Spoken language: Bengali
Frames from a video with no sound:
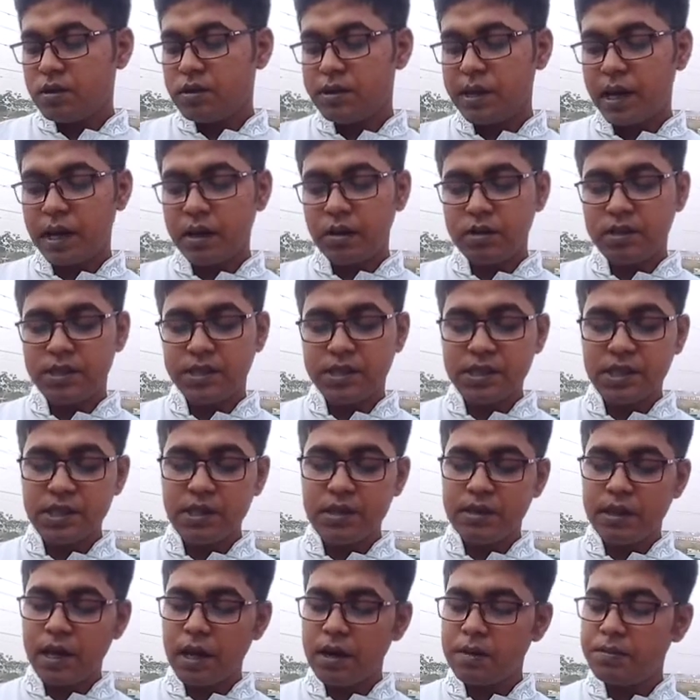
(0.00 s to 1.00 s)
যেন
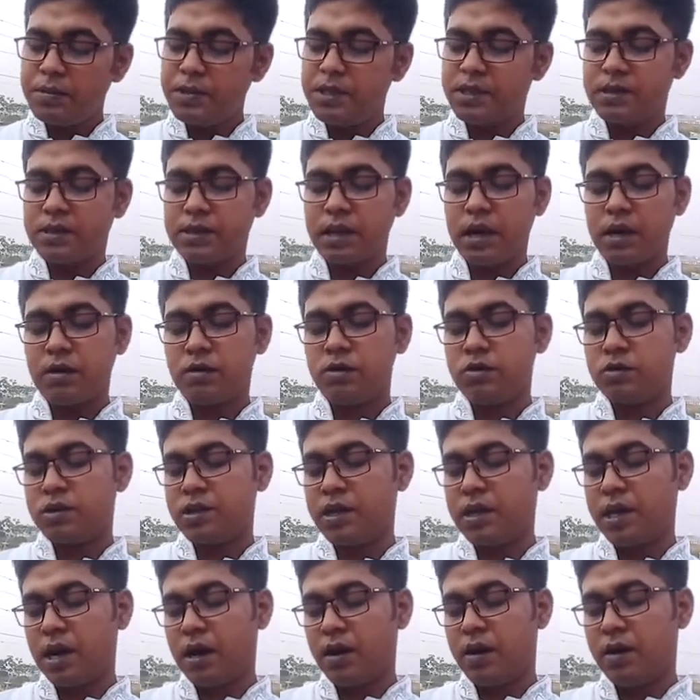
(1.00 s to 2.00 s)
চিন্তার বিস্তার
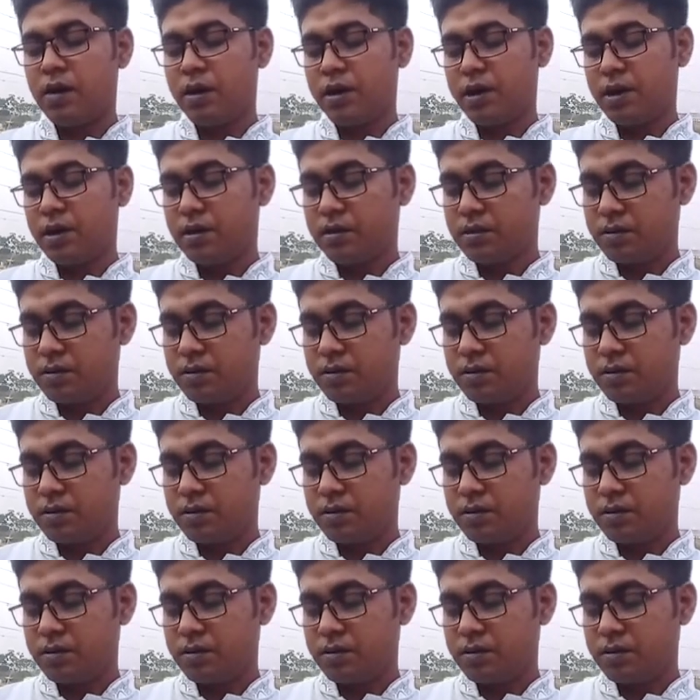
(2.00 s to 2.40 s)
করতে না হয়